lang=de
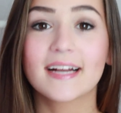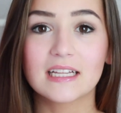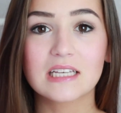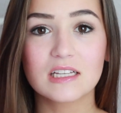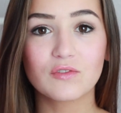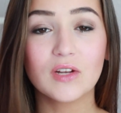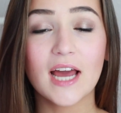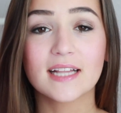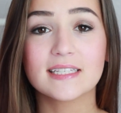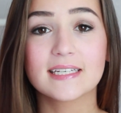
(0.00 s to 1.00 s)
Ganz, ganz viele
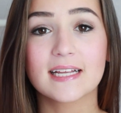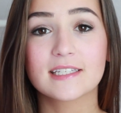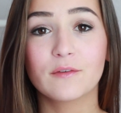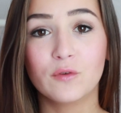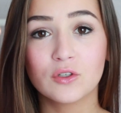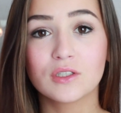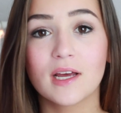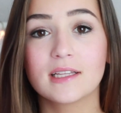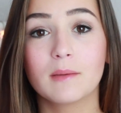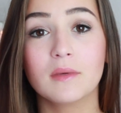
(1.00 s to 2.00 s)
hatten sich das gewünscht,
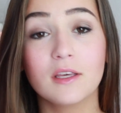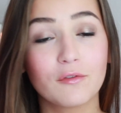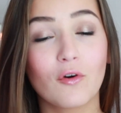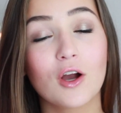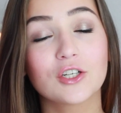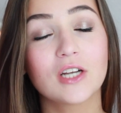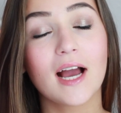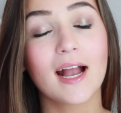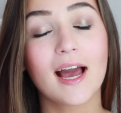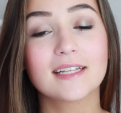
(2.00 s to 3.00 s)
nachdem ich
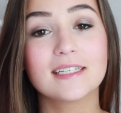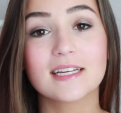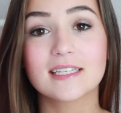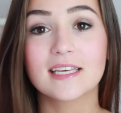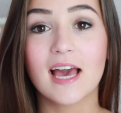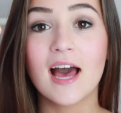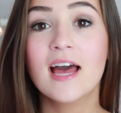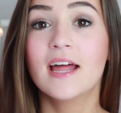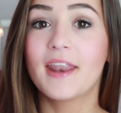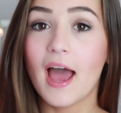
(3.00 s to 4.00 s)
vorgeschlagen hatte, dass ich ja
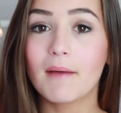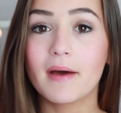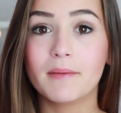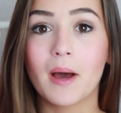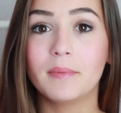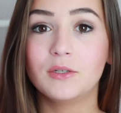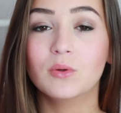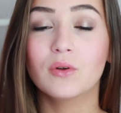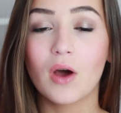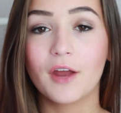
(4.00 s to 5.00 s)
nach meinem
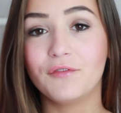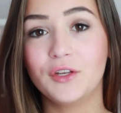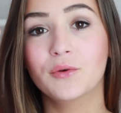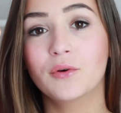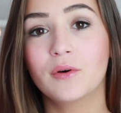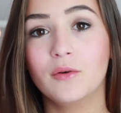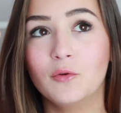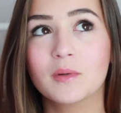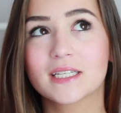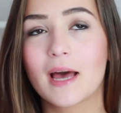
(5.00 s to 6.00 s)
Abitur noch ein Video
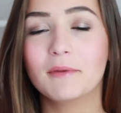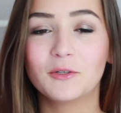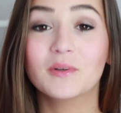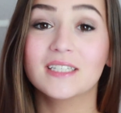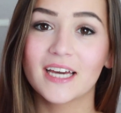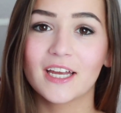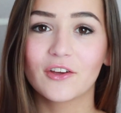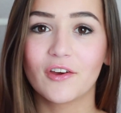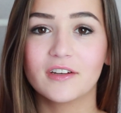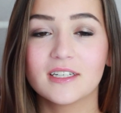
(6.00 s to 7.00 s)
übers Abitur
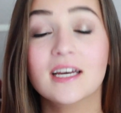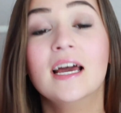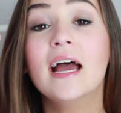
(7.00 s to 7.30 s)
drehen könnte.